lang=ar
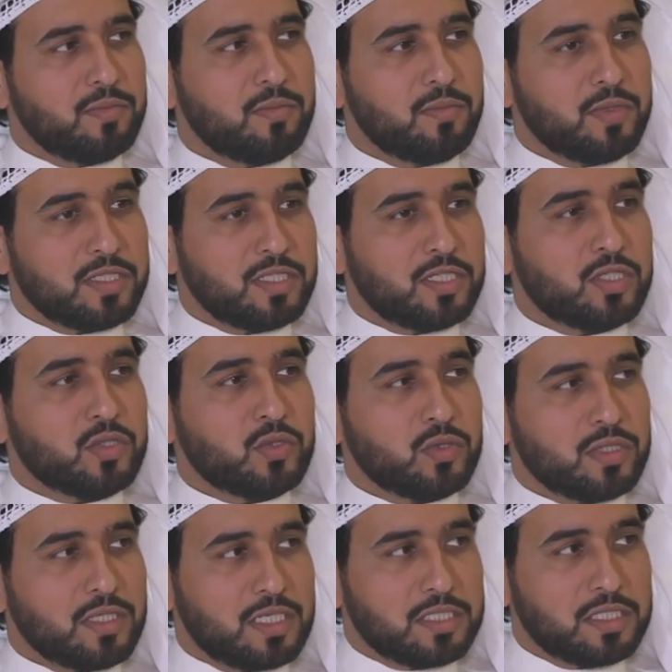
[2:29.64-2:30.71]
كبزنس
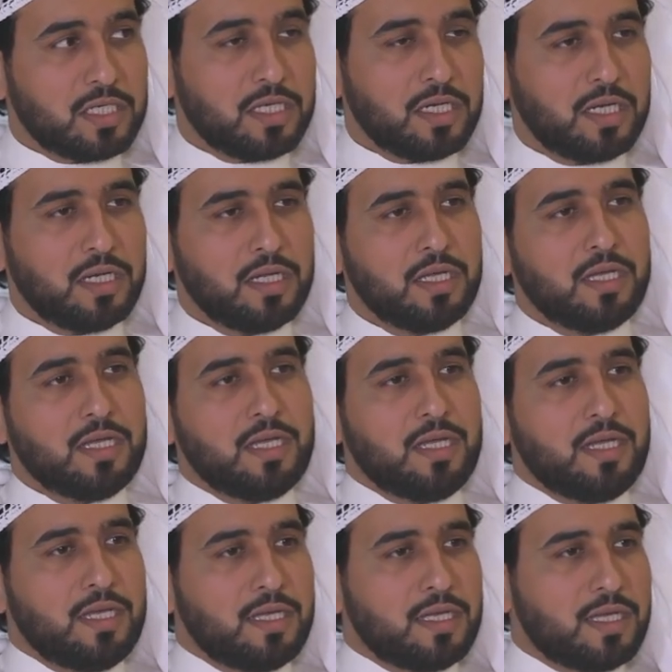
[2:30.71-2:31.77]
وكشغل
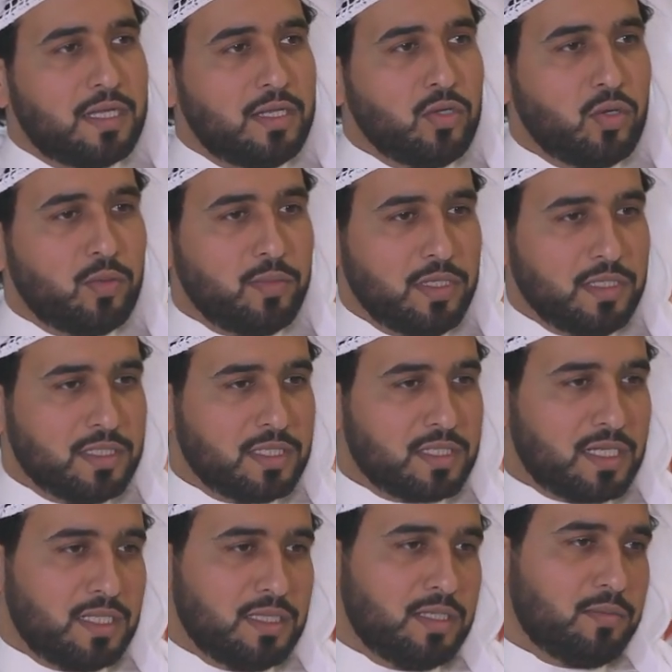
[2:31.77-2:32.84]
كاليوم انت
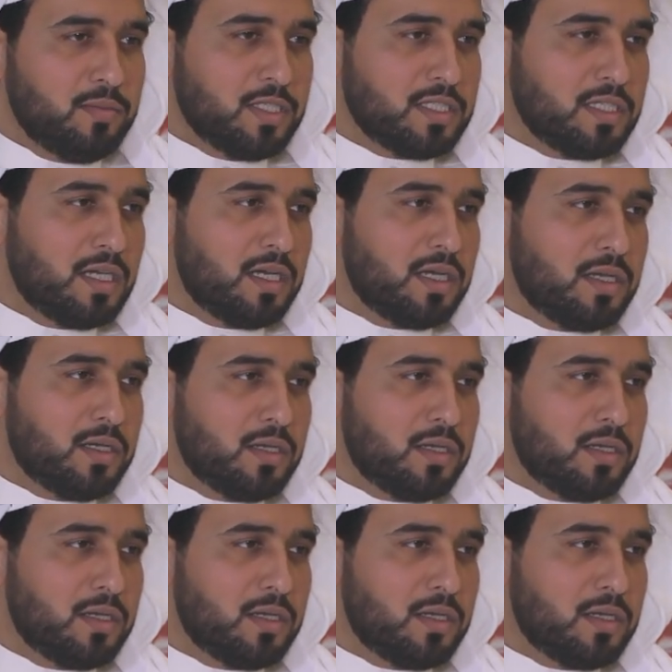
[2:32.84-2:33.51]
تقدم اشياء